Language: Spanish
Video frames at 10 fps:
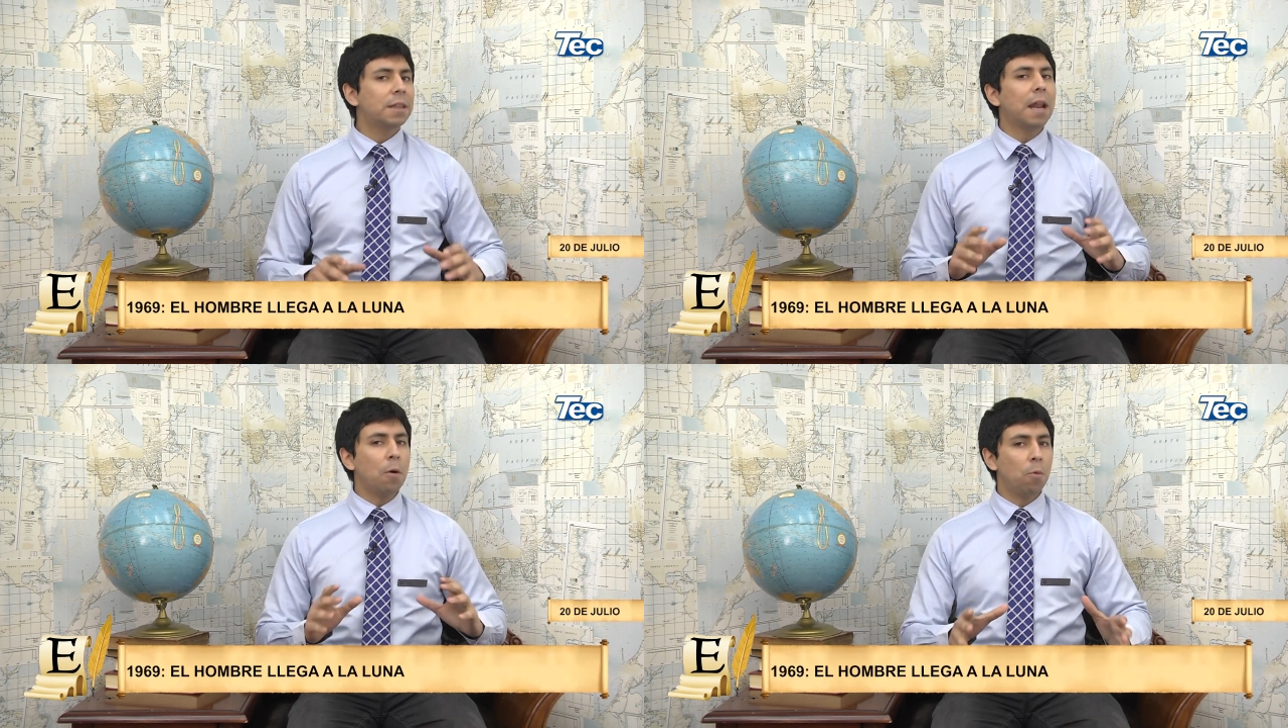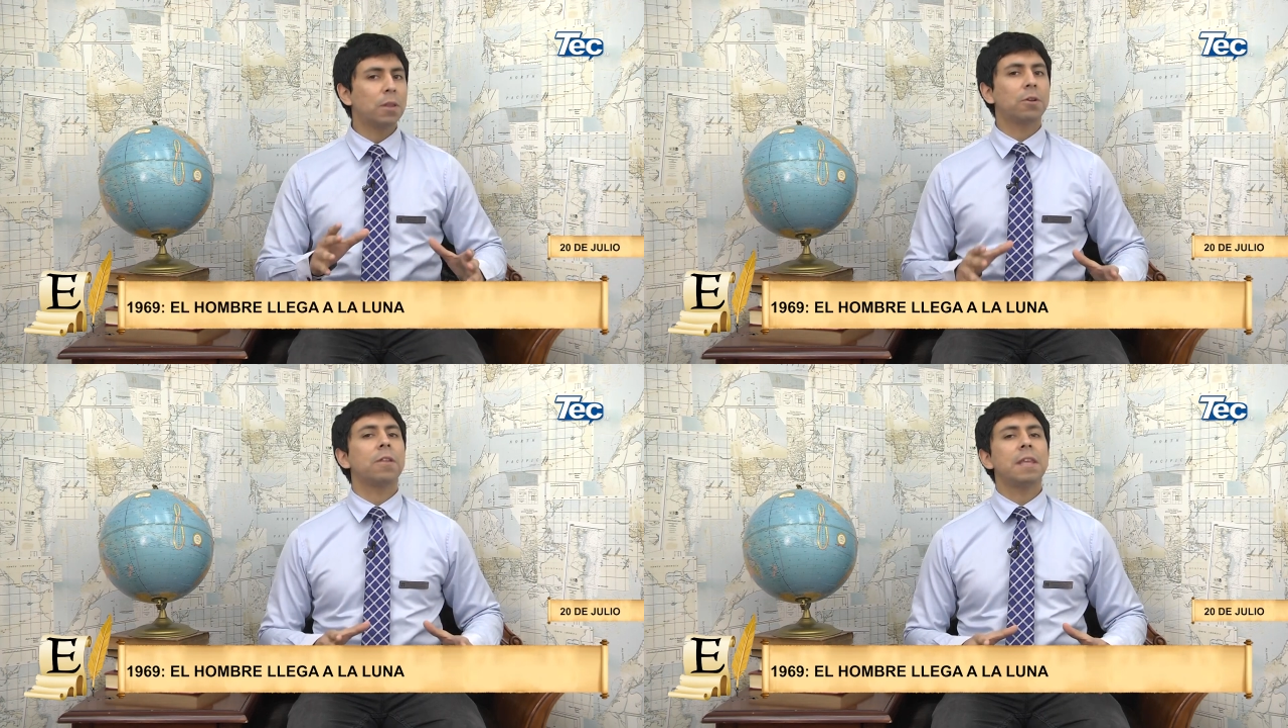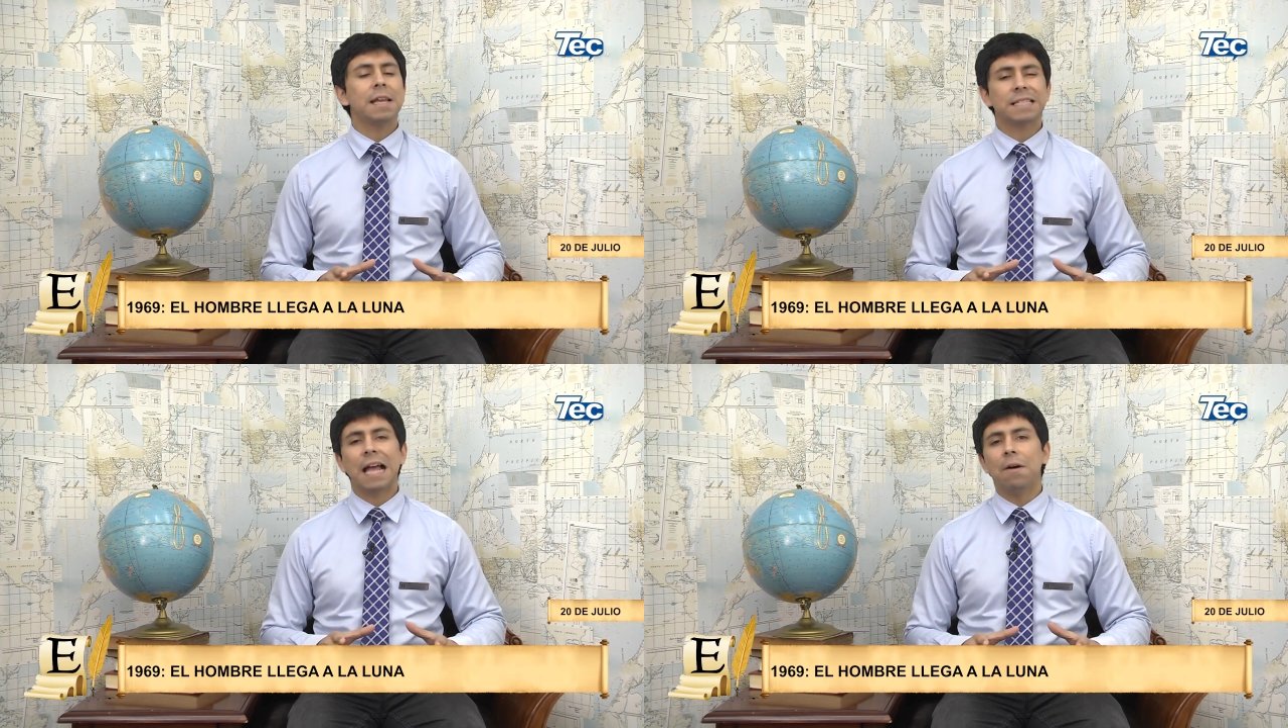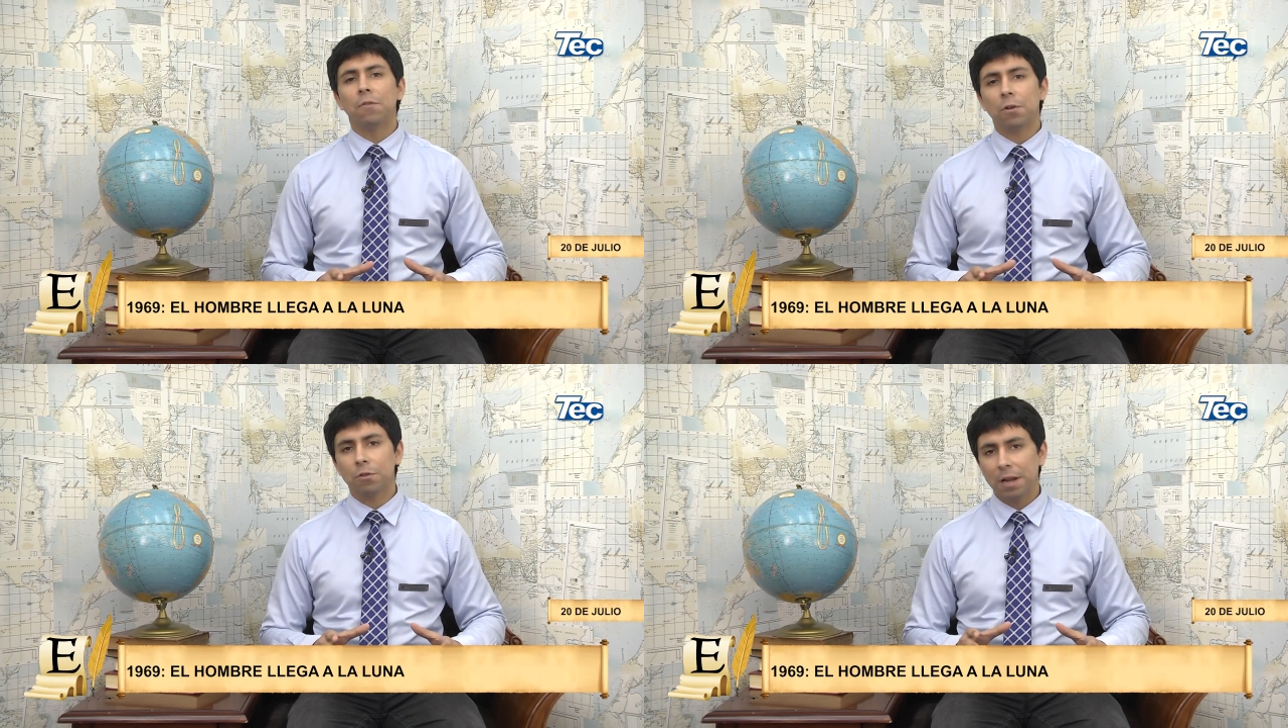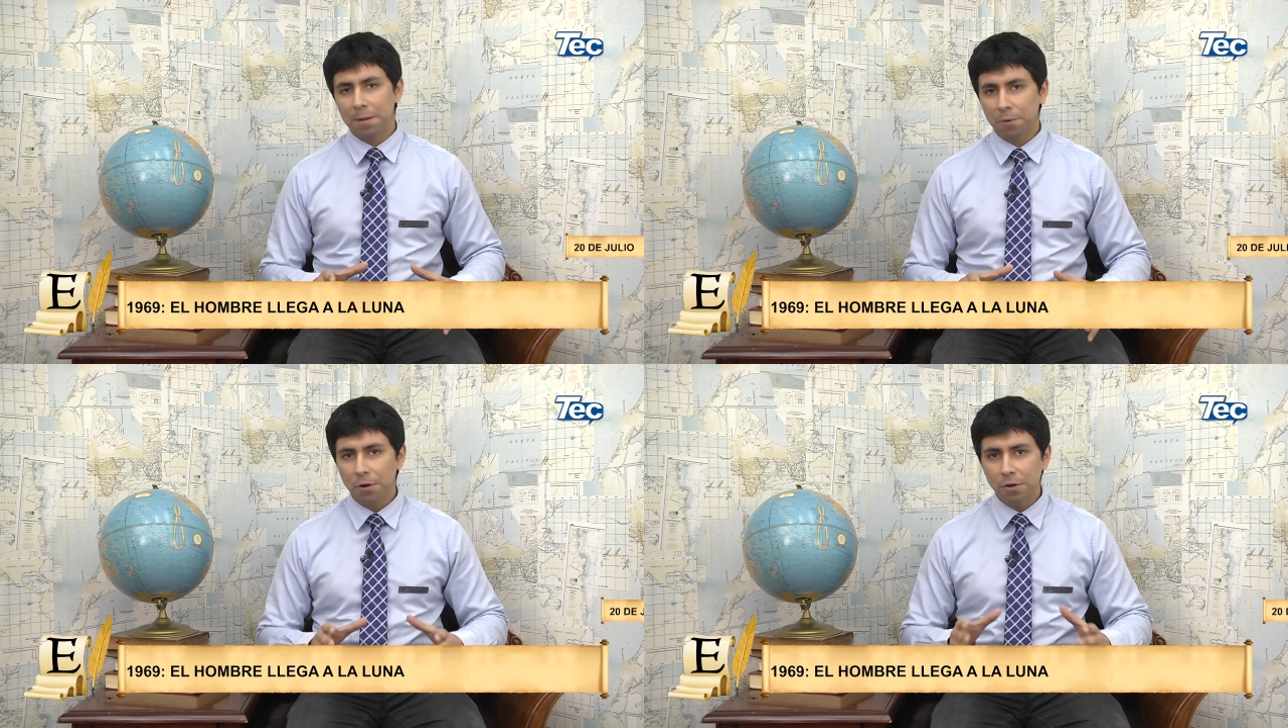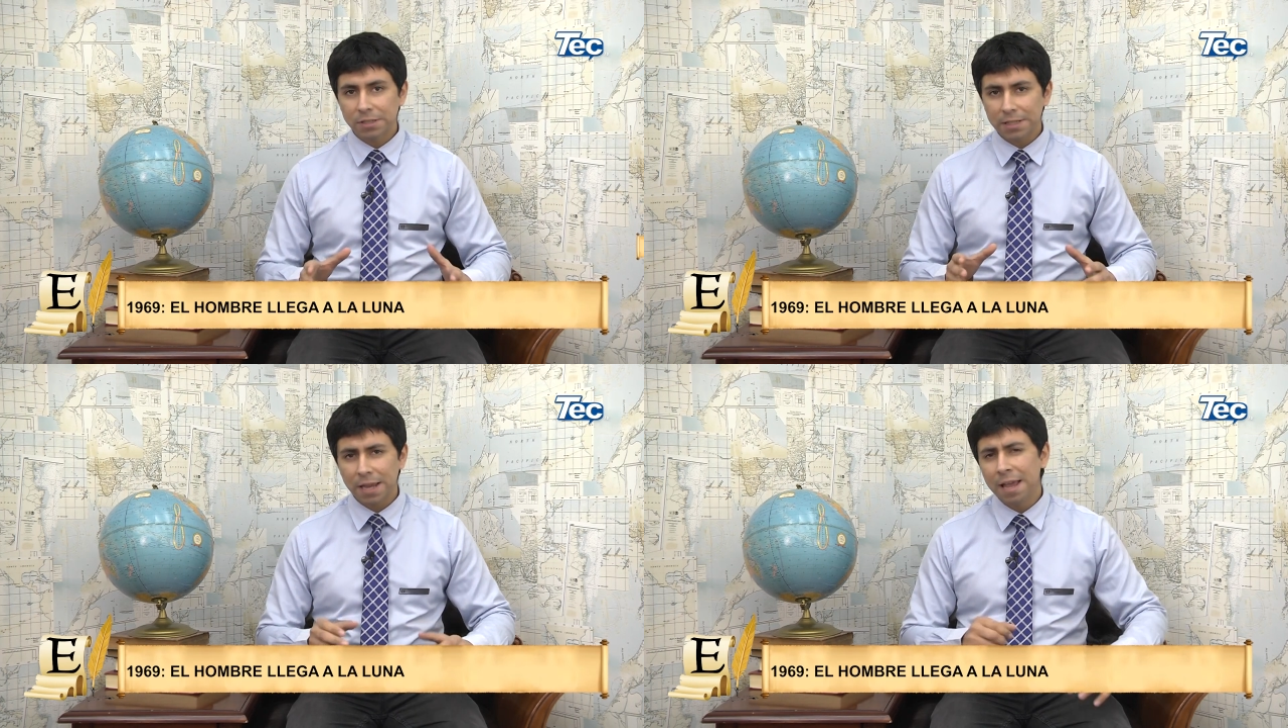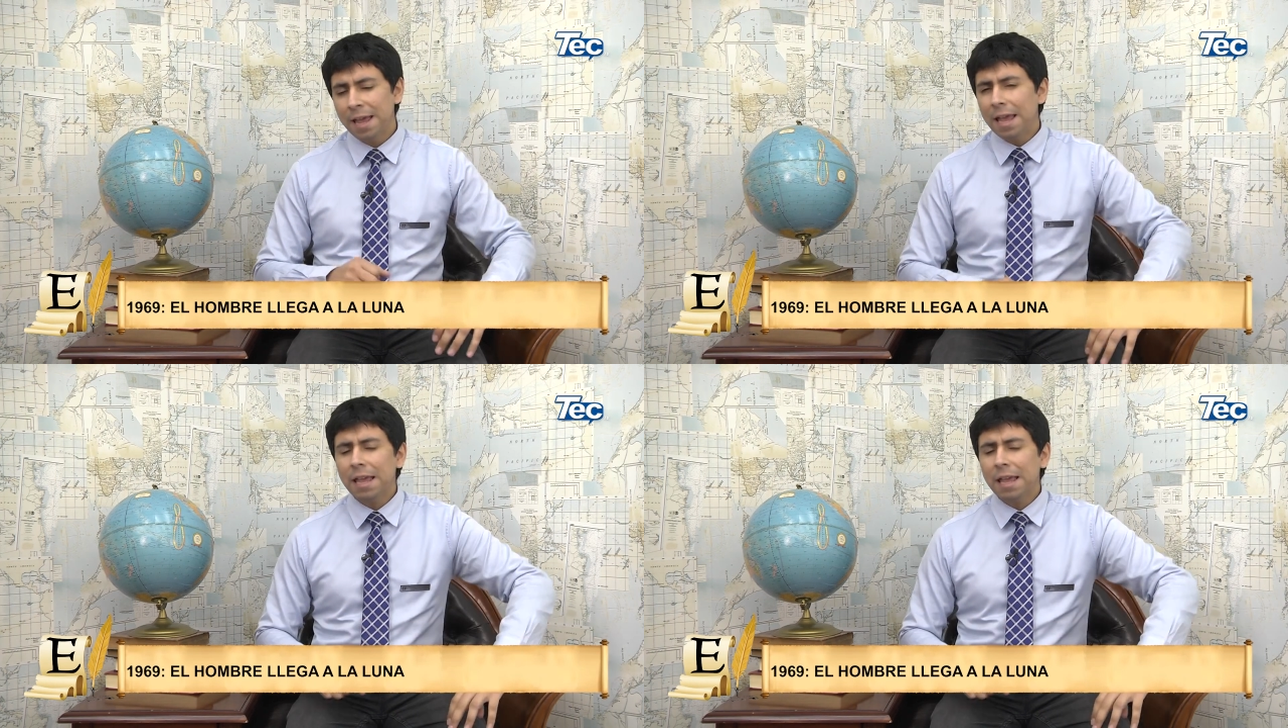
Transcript: tras cuatro días a bordo del Apolo 11,